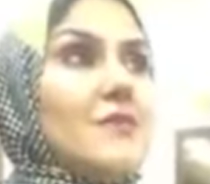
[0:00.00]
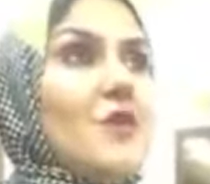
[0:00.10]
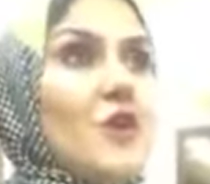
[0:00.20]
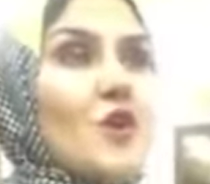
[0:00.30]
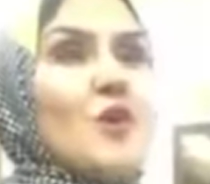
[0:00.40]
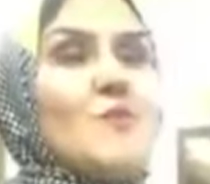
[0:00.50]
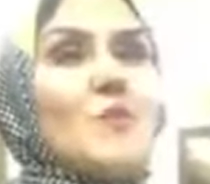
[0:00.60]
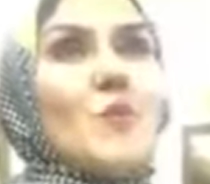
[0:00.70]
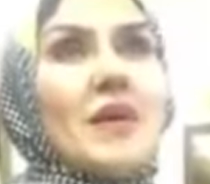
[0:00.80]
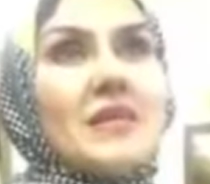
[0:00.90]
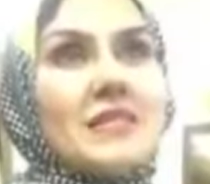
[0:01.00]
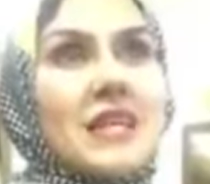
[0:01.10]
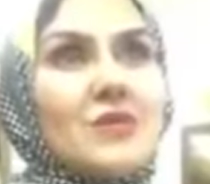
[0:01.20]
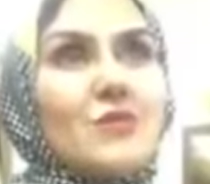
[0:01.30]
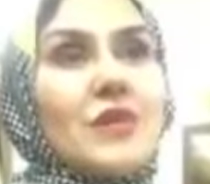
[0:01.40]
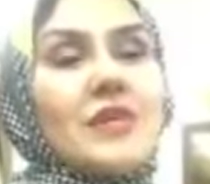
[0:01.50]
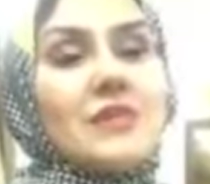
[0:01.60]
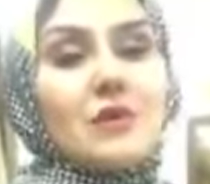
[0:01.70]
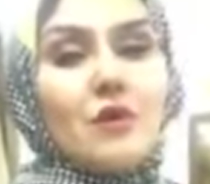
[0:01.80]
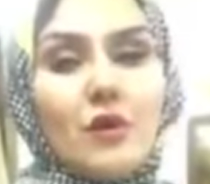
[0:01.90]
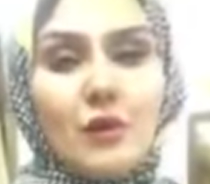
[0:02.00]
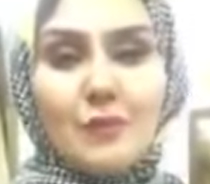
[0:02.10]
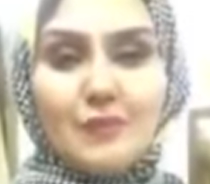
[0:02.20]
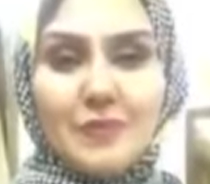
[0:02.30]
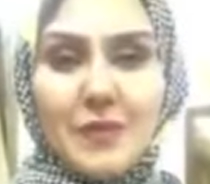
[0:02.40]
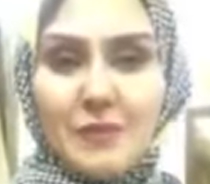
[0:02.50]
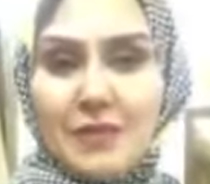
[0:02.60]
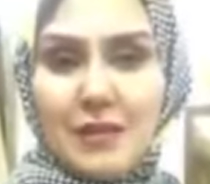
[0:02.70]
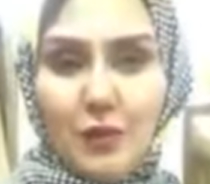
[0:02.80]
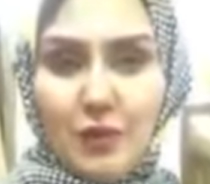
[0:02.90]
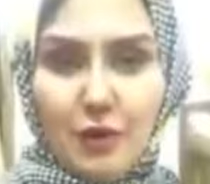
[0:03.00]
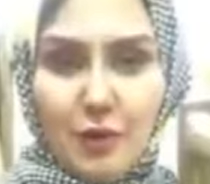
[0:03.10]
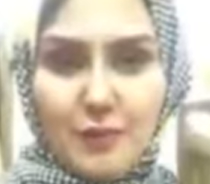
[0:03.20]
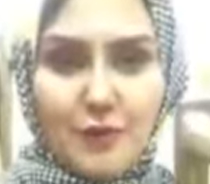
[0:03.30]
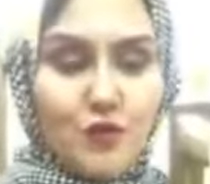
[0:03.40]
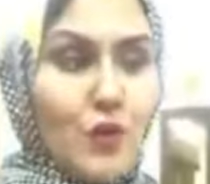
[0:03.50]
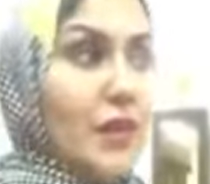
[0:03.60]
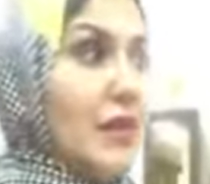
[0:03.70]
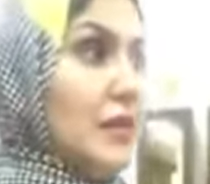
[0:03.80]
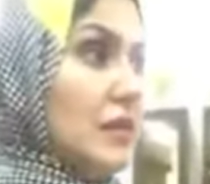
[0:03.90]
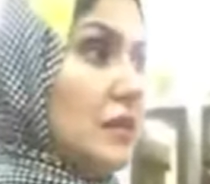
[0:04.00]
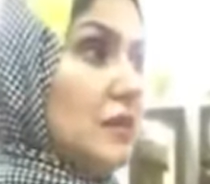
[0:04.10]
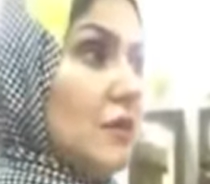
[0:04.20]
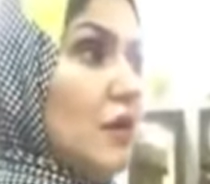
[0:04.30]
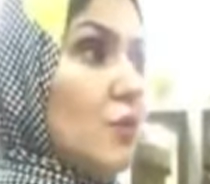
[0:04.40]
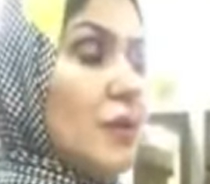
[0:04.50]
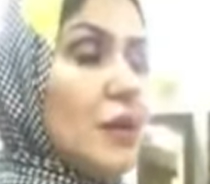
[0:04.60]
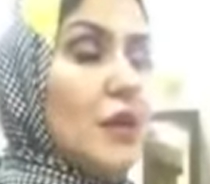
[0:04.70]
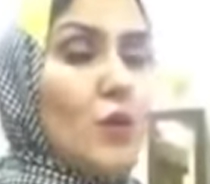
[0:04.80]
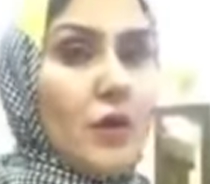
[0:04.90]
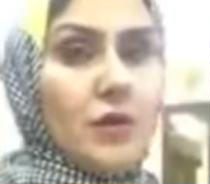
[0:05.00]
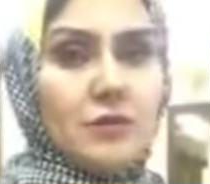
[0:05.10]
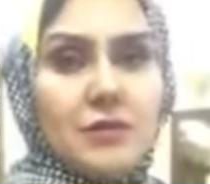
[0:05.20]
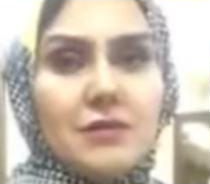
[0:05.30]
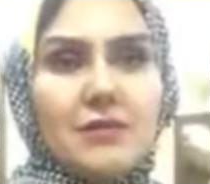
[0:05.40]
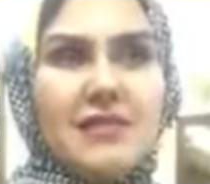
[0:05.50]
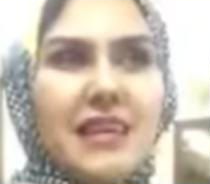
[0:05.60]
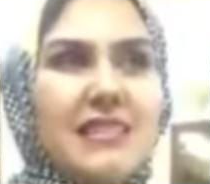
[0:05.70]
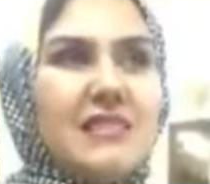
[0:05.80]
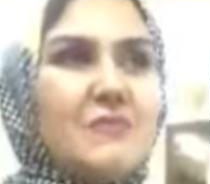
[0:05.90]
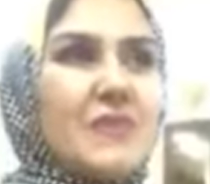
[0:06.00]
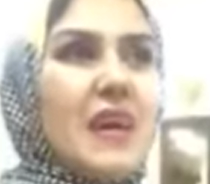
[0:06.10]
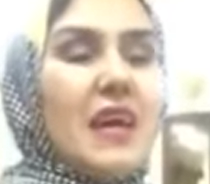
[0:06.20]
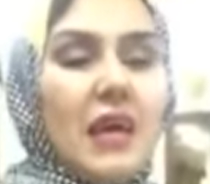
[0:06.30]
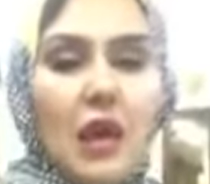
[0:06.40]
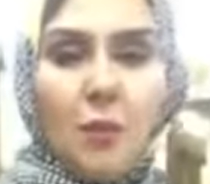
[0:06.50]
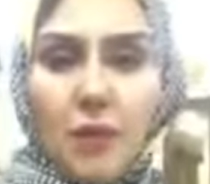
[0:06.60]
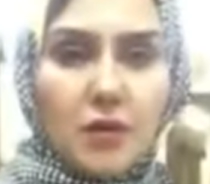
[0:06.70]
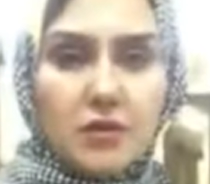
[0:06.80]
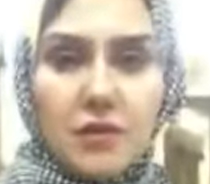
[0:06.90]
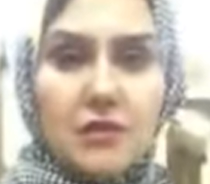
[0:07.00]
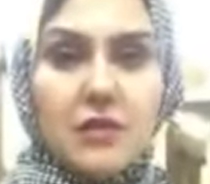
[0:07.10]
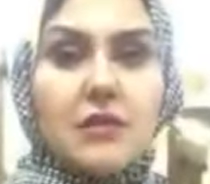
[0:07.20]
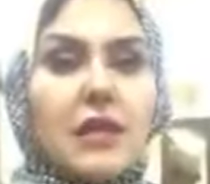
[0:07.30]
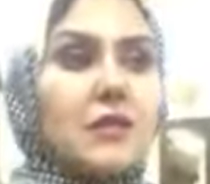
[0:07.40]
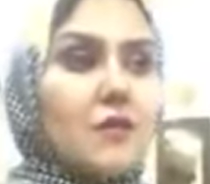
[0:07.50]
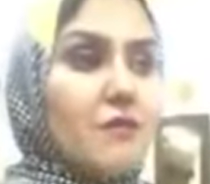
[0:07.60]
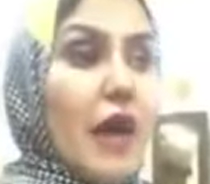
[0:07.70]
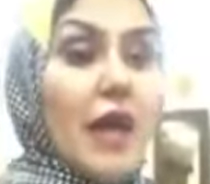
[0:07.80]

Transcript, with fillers: تفكريه بمميزاته لان الراجل دي بتديله ثقه بنفسه احيانا الراجل بيجيله حته يعني احباط حته نيجاتيف